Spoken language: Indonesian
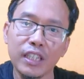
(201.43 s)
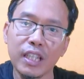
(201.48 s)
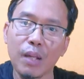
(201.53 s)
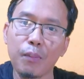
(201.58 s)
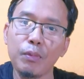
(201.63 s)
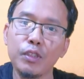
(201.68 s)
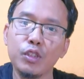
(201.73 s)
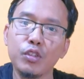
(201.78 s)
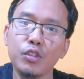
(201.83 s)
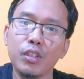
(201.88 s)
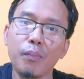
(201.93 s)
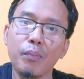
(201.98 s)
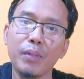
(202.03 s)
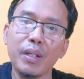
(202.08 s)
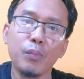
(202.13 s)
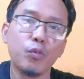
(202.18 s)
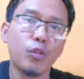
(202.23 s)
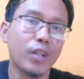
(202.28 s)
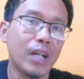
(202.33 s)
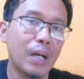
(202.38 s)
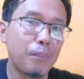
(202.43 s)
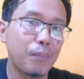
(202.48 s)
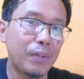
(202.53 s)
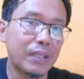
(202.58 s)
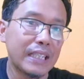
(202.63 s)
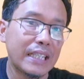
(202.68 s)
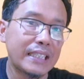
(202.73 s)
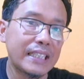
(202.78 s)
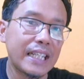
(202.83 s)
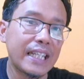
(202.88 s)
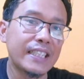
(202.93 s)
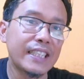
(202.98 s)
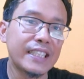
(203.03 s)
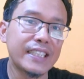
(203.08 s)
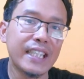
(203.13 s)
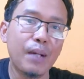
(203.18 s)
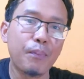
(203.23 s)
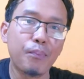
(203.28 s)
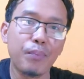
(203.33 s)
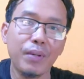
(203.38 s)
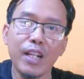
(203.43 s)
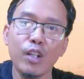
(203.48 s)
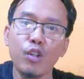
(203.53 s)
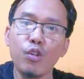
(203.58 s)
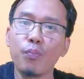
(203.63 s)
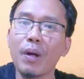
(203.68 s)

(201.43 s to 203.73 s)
tetapi juga menimbulkan pertanyaan tentang peran